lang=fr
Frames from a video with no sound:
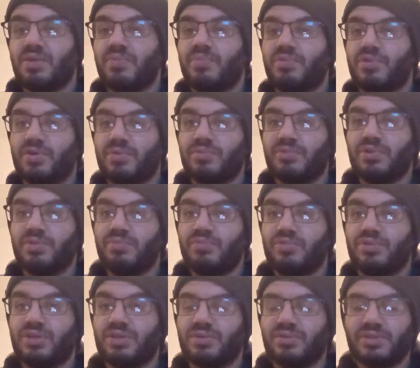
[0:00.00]
un peu comme dans les
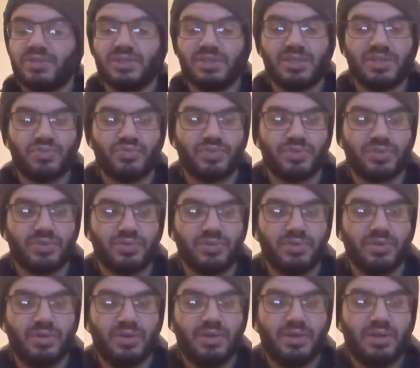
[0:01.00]
bouquins dans les années
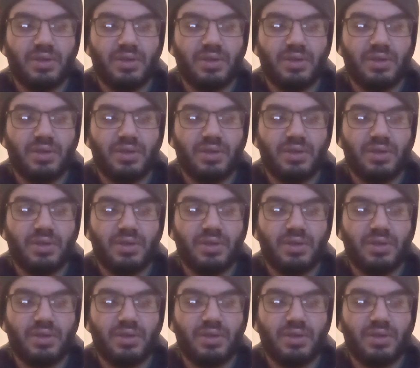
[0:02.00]
60.